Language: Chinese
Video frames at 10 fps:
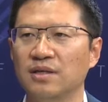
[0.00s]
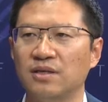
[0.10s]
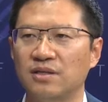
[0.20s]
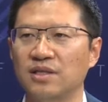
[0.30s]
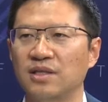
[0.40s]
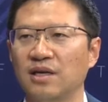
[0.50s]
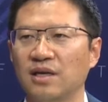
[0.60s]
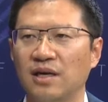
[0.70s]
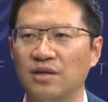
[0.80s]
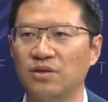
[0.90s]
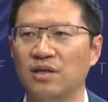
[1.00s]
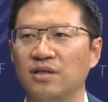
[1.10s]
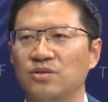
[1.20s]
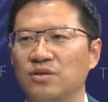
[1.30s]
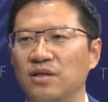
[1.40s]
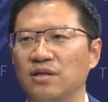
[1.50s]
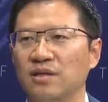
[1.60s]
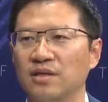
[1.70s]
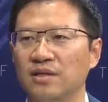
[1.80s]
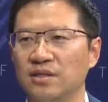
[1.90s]
而且呢，还有刚才说到
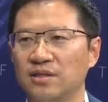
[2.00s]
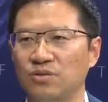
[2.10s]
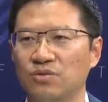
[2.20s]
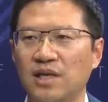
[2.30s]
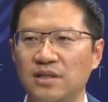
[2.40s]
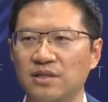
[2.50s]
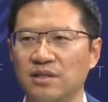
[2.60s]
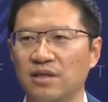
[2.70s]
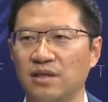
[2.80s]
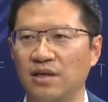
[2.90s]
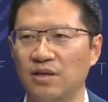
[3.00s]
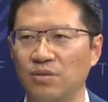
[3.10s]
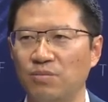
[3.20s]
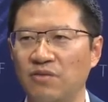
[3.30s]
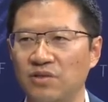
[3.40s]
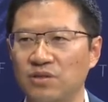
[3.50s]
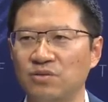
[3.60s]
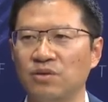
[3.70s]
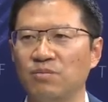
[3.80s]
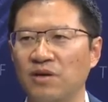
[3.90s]
的进入大气，还有八分钟
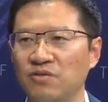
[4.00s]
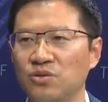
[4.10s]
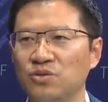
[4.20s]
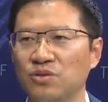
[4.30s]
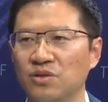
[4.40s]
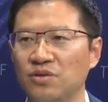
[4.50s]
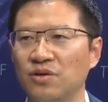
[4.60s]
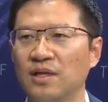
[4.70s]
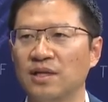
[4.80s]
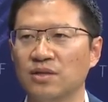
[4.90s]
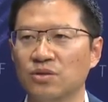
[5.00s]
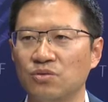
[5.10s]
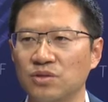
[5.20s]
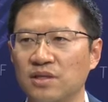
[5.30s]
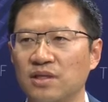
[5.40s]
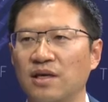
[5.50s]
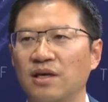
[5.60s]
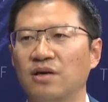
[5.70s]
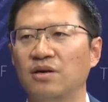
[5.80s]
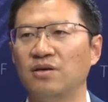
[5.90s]
八分钟左右通信还
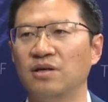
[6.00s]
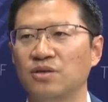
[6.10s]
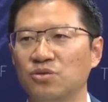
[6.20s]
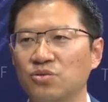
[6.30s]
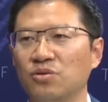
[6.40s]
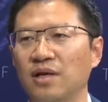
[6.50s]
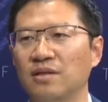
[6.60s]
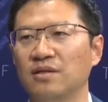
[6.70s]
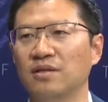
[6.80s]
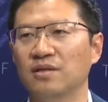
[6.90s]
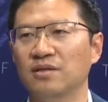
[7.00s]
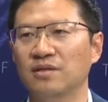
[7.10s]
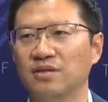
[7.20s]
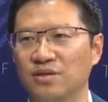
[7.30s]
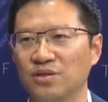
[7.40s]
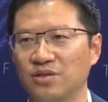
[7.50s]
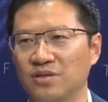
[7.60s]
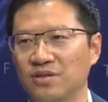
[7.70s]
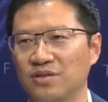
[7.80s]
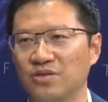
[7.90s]
要中断，这
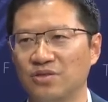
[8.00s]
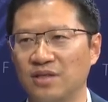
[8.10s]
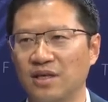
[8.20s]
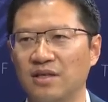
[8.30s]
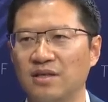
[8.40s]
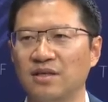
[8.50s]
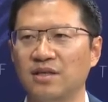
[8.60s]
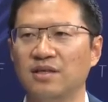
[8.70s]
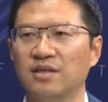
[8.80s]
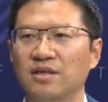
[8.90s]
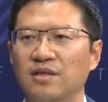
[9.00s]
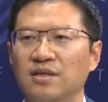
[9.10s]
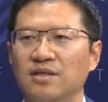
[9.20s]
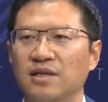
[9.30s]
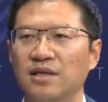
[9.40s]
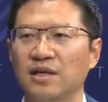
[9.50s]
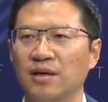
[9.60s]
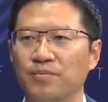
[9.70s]
这就是它的一个难点。